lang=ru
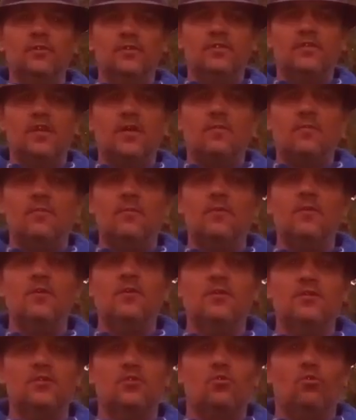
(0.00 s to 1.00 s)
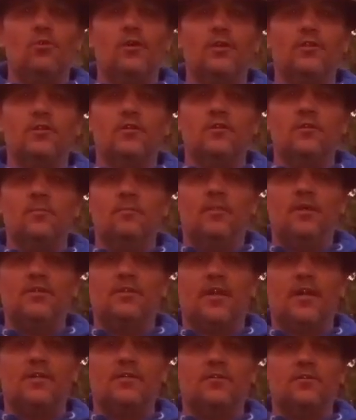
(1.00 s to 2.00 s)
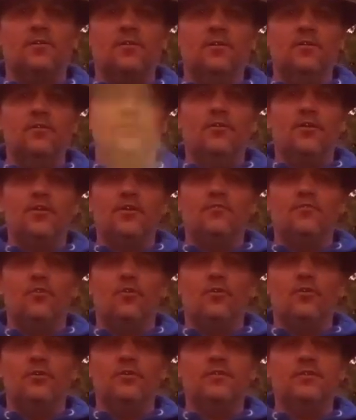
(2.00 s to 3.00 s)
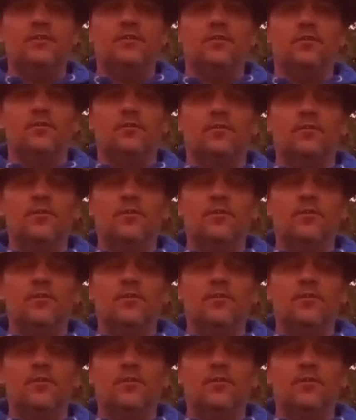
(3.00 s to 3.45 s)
сам, сколько ты потратил на него сил.